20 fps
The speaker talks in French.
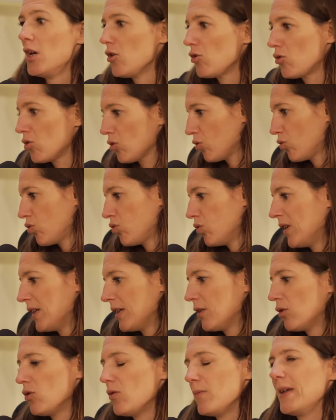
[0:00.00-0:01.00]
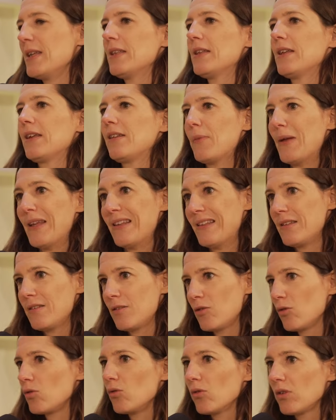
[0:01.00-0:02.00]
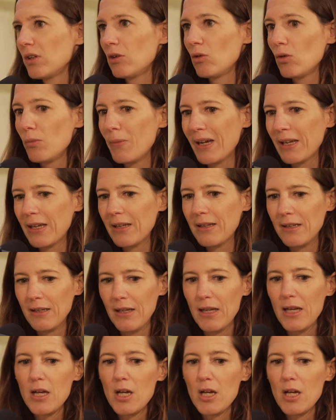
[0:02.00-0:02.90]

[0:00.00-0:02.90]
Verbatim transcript: sur tous les domaines d'expertise que constitue le marketing.